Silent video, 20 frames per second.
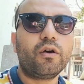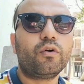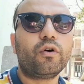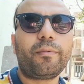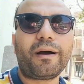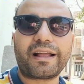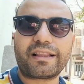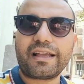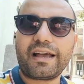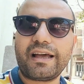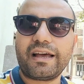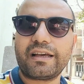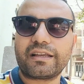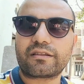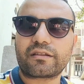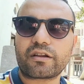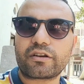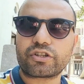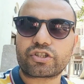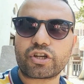وبعدها
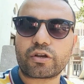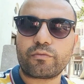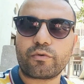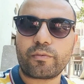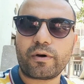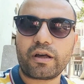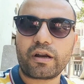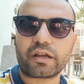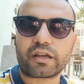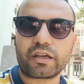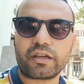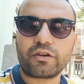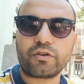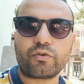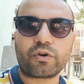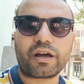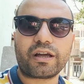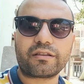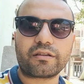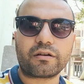اضطر الشيخ مبارك انه
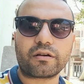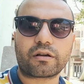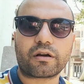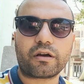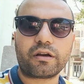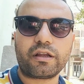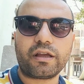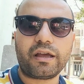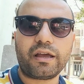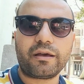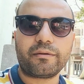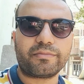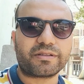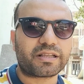يغادر القريه